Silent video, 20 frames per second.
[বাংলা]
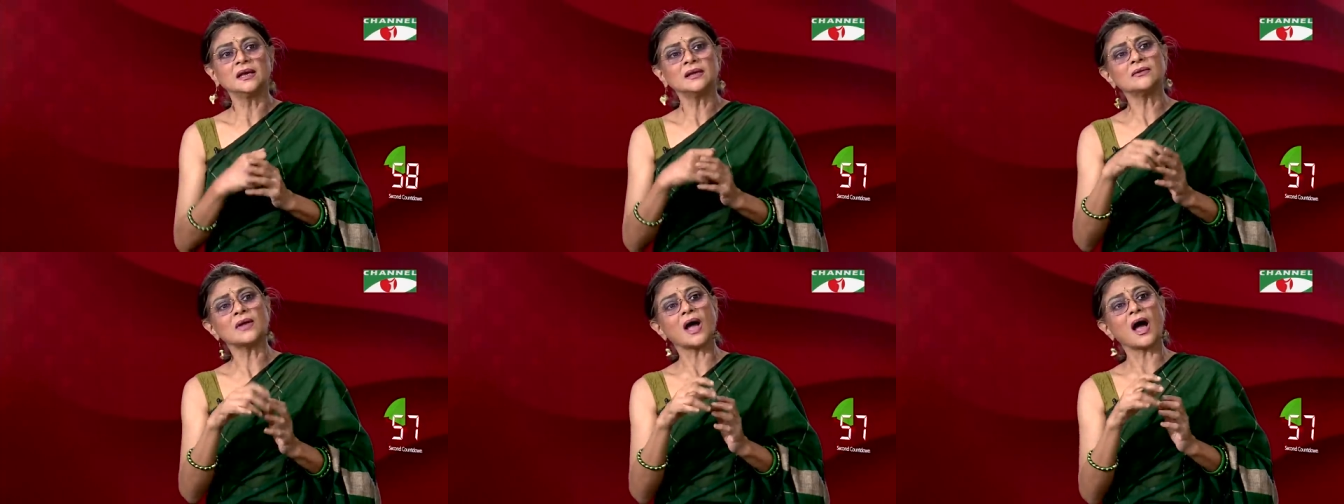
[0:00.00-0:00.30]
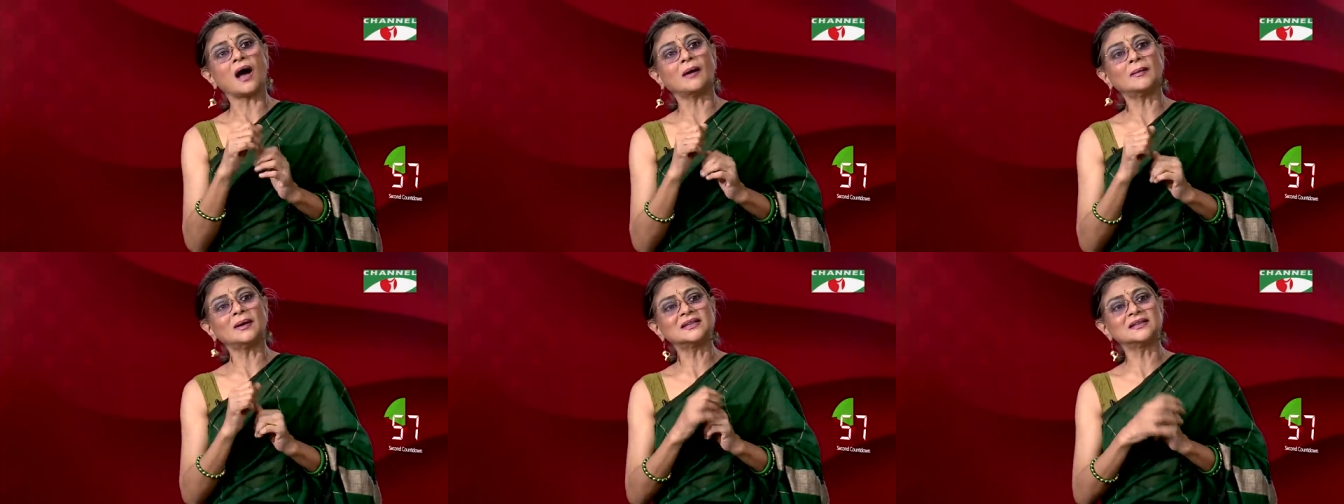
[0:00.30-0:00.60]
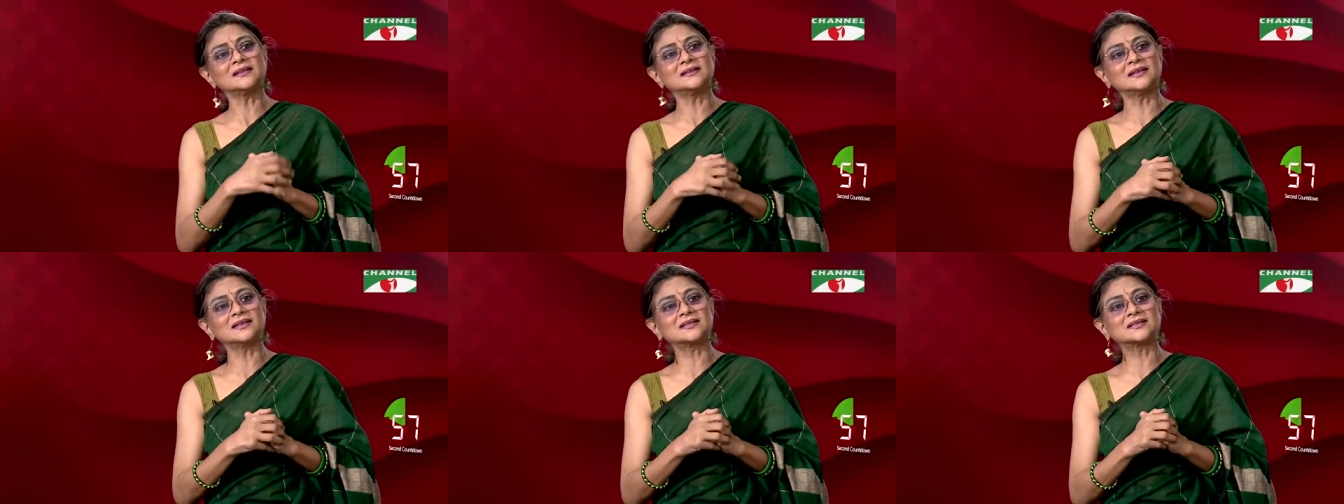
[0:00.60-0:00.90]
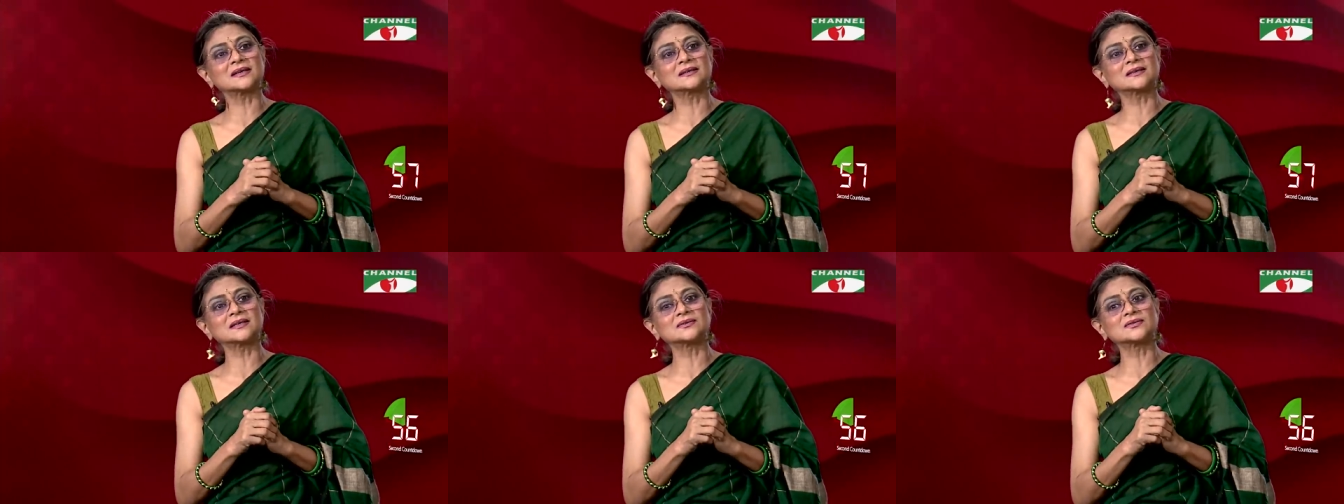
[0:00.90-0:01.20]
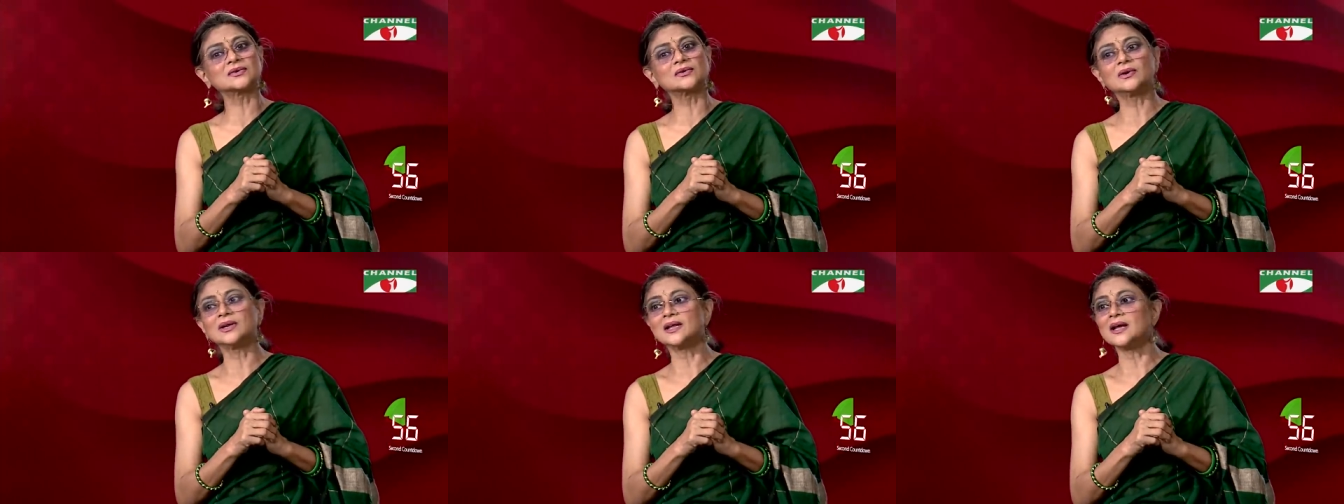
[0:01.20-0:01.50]
না আমাদের দেশের কিছু
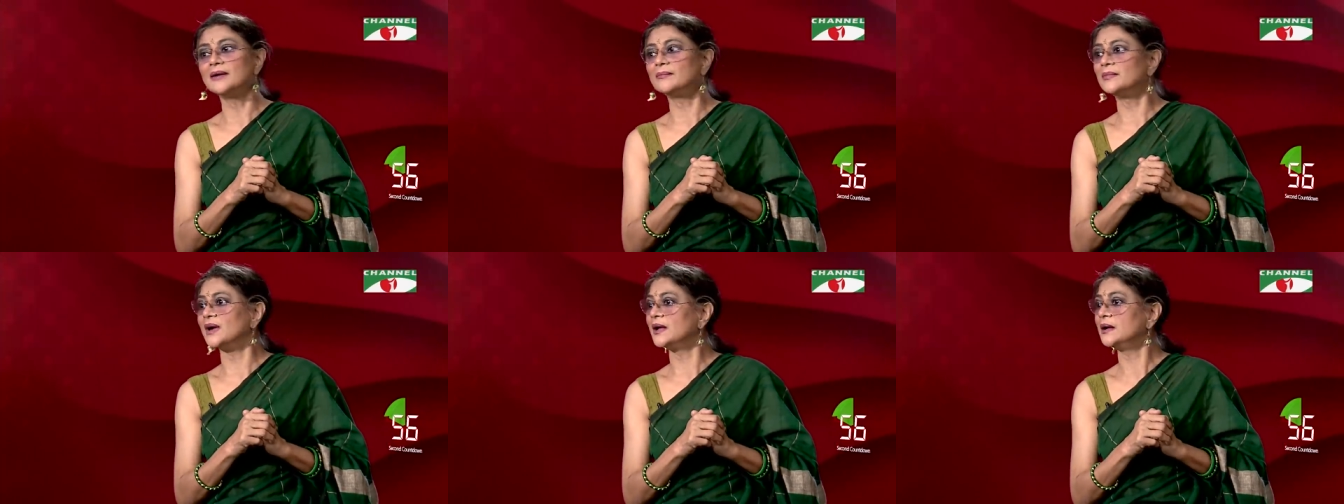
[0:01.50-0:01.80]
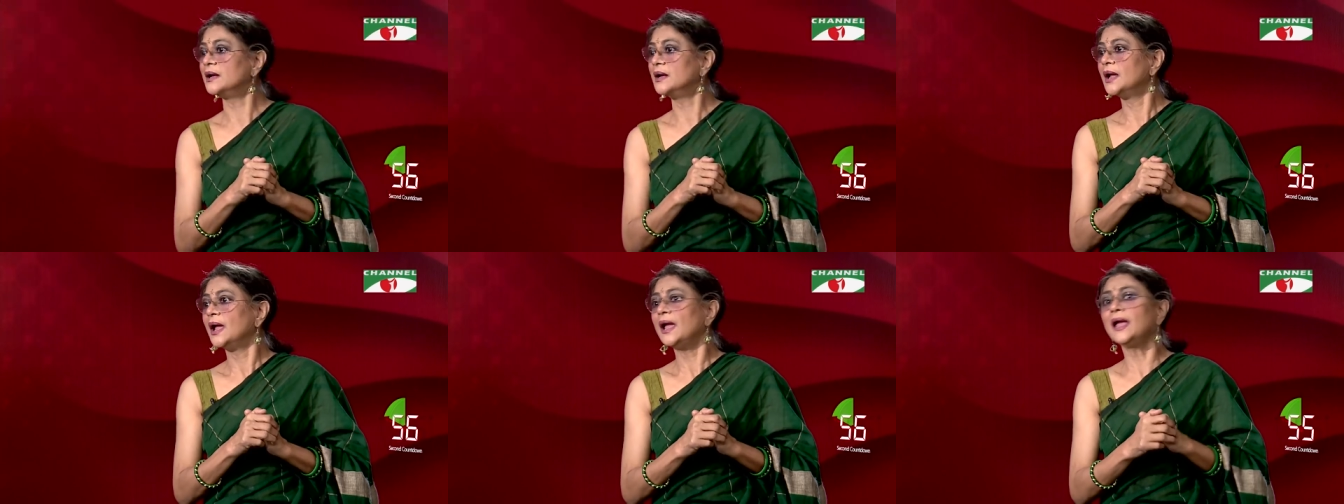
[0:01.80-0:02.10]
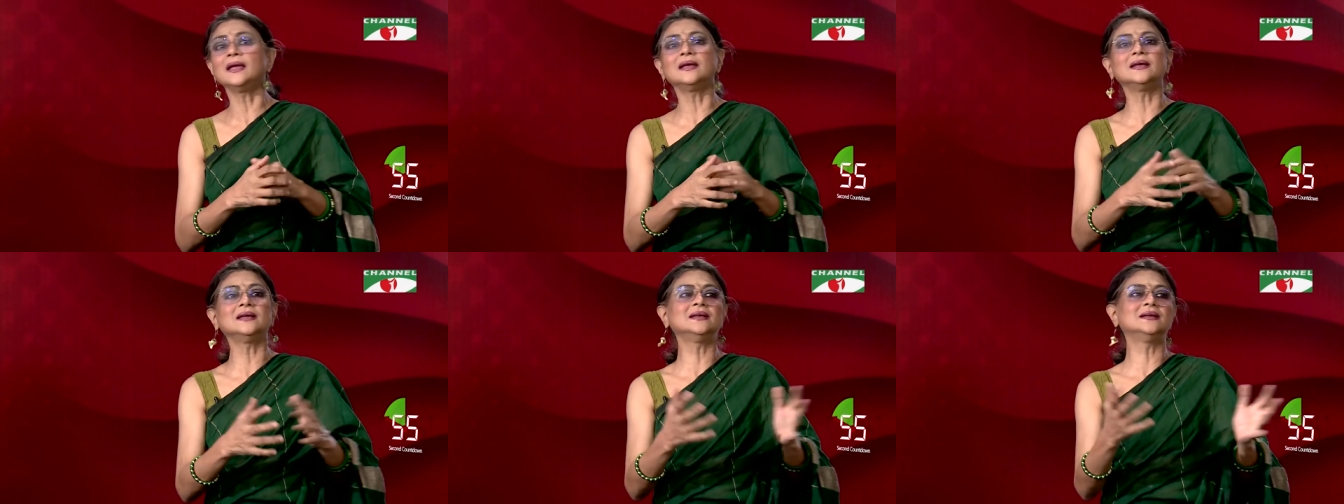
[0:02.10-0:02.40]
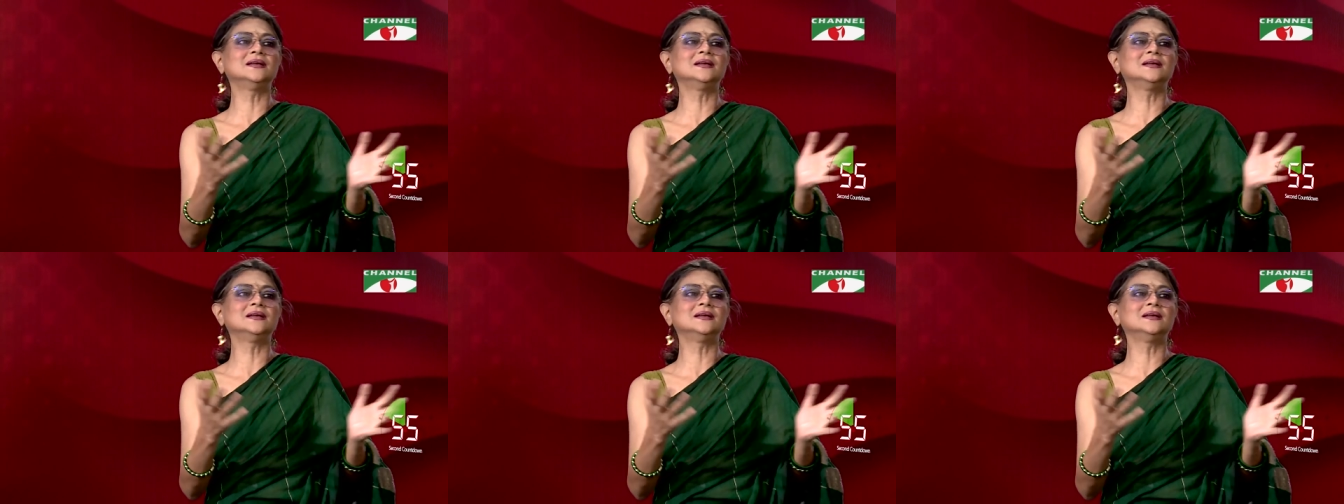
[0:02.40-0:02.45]
হলে আমরা এই